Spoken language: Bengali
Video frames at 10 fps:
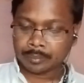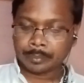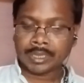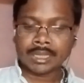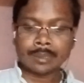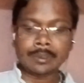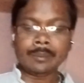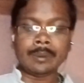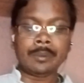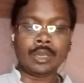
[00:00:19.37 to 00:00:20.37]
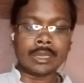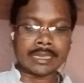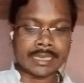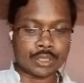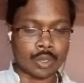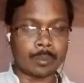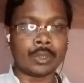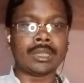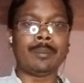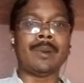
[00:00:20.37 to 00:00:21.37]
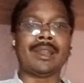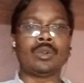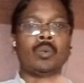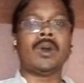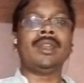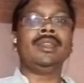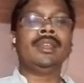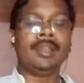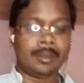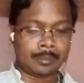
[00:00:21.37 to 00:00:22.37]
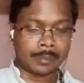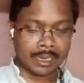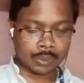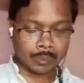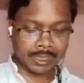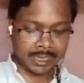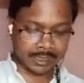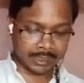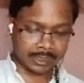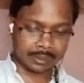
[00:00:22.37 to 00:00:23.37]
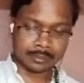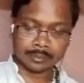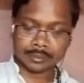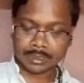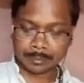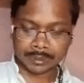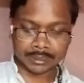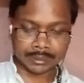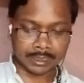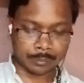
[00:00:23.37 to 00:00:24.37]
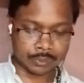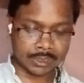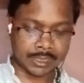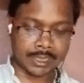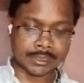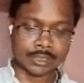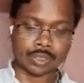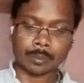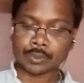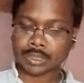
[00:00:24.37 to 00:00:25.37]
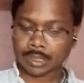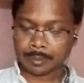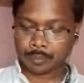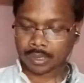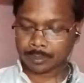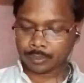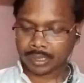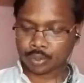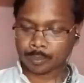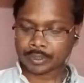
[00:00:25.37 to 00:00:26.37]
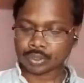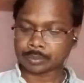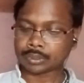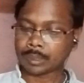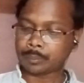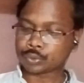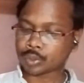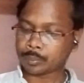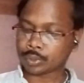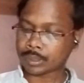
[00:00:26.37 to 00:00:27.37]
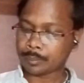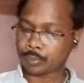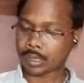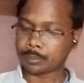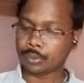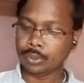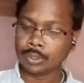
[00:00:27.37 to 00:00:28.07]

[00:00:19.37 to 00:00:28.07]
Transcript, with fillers: পৃথিবী বিভিন্ন দেশের সভ্যতা পার্ট ওয়ান পার্ট ওয়ানের একটা চ্যাপ্টার যেটার মধ্যে গ্রিসের সভ্যতাটা আমি পড়াবো আর রোমের সভ্যতা সভ্যতা আমি পড়াবো